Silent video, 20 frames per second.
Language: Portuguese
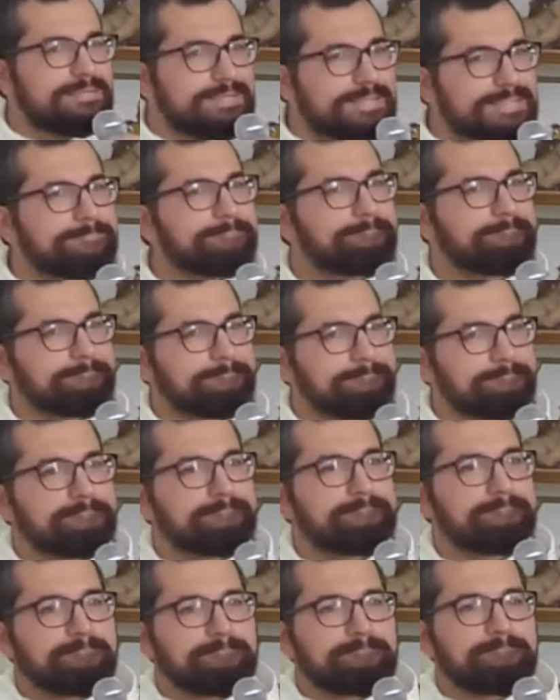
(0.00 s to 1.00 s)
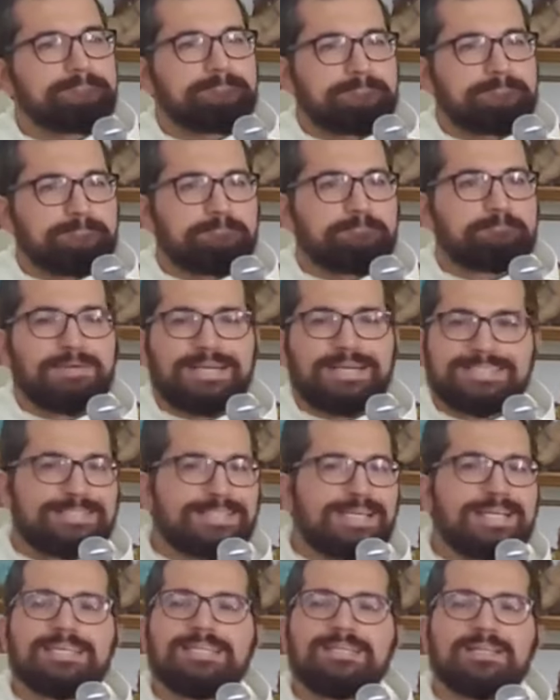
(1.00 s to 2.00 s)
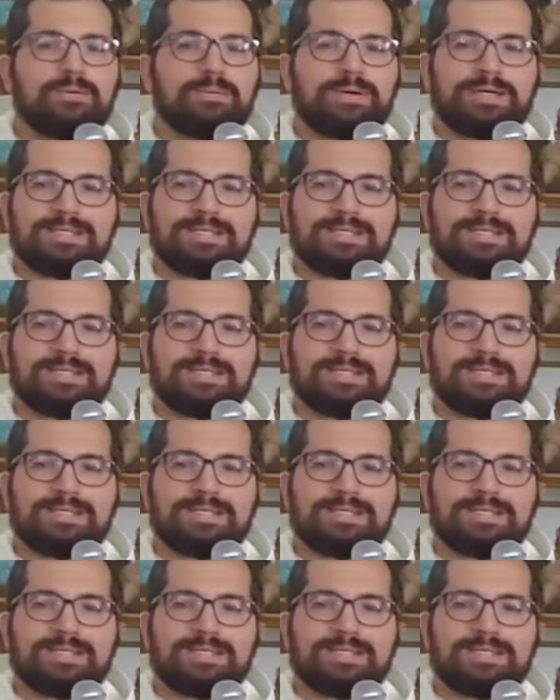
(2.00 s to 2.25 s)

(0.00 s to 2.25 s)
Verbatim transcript: não é? Mas ele não,